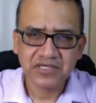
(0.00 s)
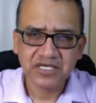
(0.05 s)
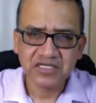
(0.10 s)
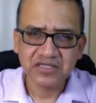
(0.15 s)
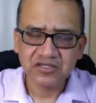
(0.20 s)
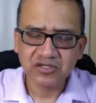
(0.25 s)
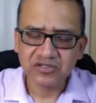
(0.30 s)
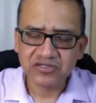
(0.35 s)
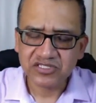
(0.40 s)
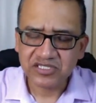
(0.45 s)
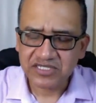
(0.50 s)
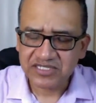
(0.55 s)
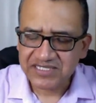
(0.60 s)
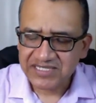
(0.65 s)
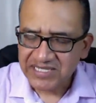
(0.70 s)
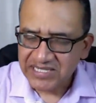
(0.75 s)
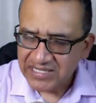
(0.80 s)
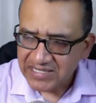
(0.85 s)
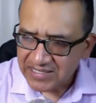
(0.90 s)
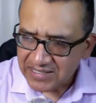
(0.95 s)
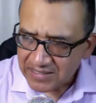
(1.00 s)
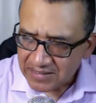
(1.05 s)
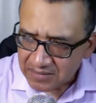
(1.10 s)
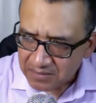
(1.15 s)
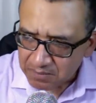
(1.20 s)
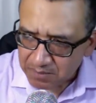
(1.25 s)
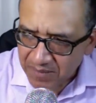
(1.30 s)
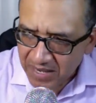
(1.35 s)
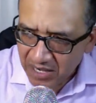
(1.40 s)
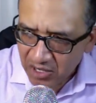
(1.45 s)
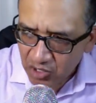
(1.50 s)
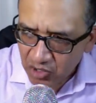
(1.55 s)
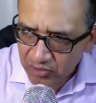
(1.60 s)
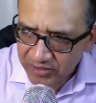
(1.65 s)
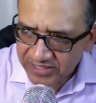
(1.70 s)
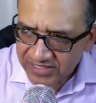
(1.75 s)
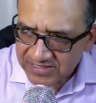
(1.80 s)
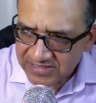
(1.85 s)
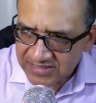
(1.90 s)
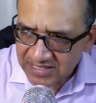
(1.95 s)
Entonces,
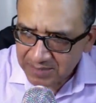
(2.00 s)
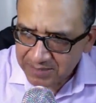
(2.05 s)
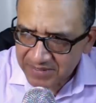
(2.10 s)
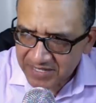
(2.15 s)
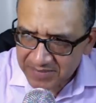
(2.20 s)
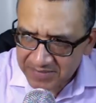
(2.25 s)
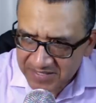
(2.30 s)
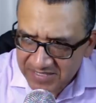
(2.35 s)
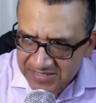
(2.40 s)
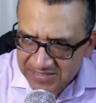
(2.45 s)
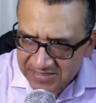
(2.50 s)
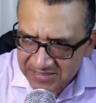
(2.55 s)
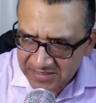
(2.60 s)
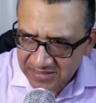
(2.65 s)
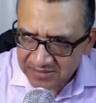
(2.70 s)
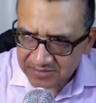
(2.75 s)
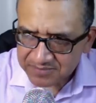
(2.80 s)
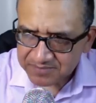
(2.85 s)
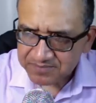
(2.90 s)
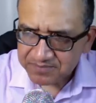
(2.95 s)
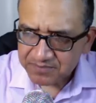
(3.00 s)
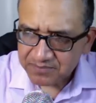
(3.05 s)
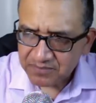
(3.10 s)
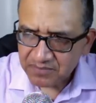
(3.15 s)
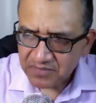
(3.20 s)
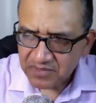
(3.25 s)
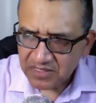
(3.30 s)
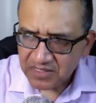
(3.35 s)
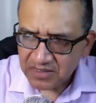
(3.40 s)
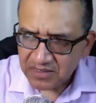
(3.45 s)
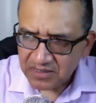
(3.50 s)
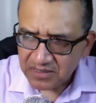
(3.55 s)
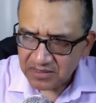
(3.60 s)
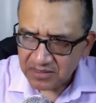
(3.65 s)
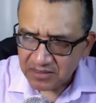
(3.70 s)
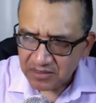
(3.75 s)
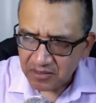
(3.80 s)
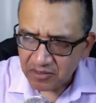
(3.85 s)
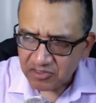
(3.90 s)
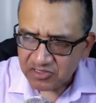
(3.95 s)
bajo esta premisa,
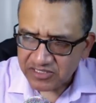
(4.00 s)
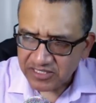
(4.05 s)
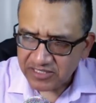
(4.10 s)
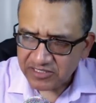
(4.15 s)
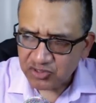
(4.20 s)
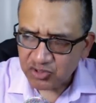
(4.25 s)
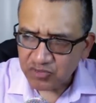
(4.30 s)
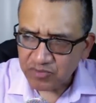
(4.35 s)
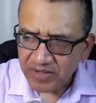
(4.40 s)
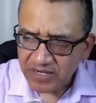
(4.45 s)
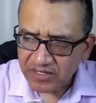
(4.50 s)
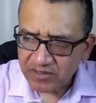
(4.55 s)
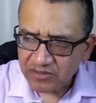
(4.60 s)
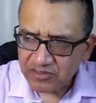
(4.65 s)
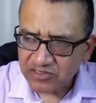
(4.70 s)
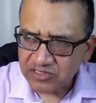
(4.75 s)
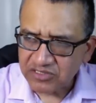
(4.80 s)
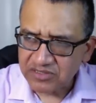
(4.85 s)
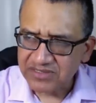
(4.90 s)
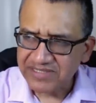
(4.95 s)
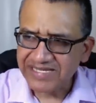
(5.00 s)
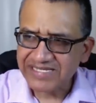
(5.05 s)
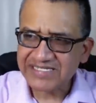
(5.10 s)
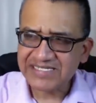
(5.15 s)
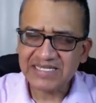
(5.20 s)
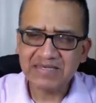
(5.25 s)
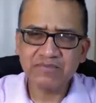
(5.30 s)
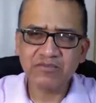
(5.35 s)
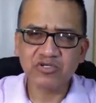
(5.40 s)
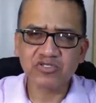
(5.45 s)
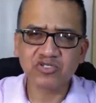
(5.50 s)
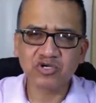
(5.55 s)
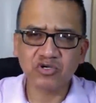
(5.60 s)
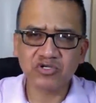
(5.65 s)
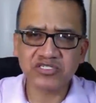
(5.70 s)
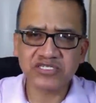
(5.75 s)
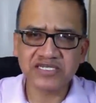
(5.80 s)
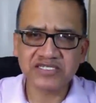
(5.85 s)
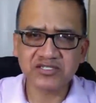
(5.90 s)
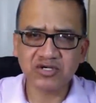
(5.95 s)
los seres humanos decimos
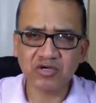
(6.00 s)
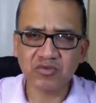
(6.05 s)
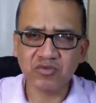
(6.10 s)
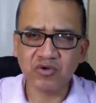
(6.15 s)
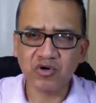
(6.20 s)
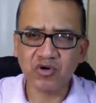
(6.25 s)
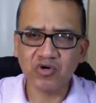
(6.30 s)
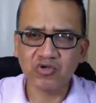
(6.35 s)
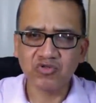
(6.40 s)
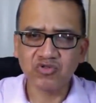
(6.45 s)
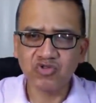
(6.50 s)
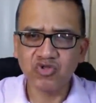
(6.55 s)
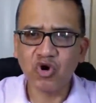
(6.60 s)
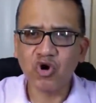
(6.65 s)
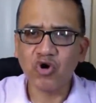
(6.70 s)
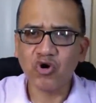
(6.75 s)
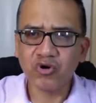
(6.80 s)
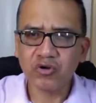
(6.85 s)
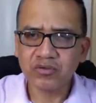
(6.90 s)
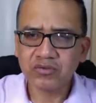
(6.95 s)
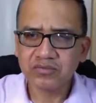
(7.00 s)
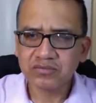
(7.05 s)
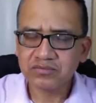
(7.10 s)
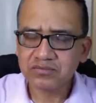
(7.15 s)
cosas como no,